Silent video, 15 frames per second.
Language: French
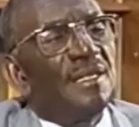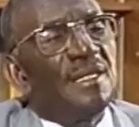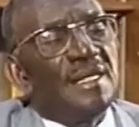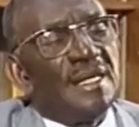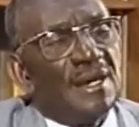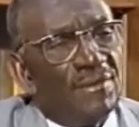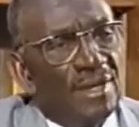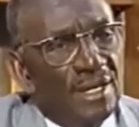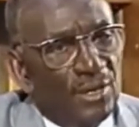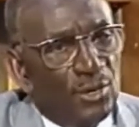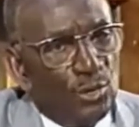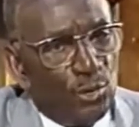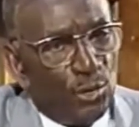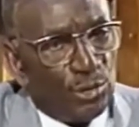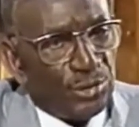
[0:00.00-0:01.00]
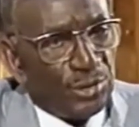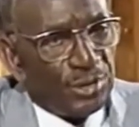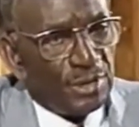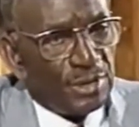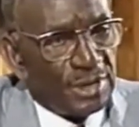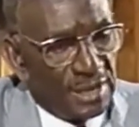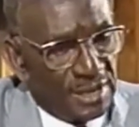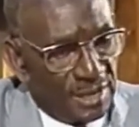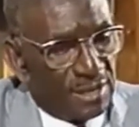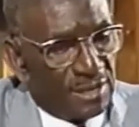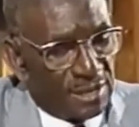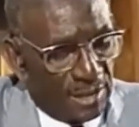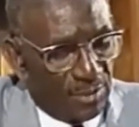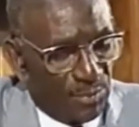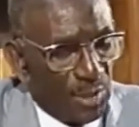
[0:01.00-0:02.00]
Il y avait une autre,
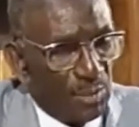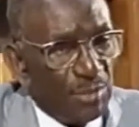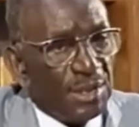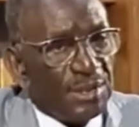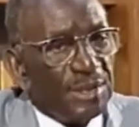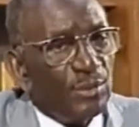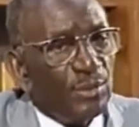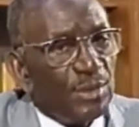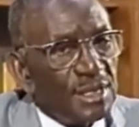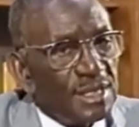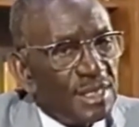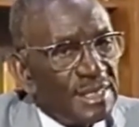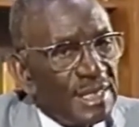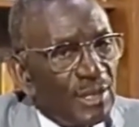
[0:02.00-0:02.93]
cette première théorie, c'est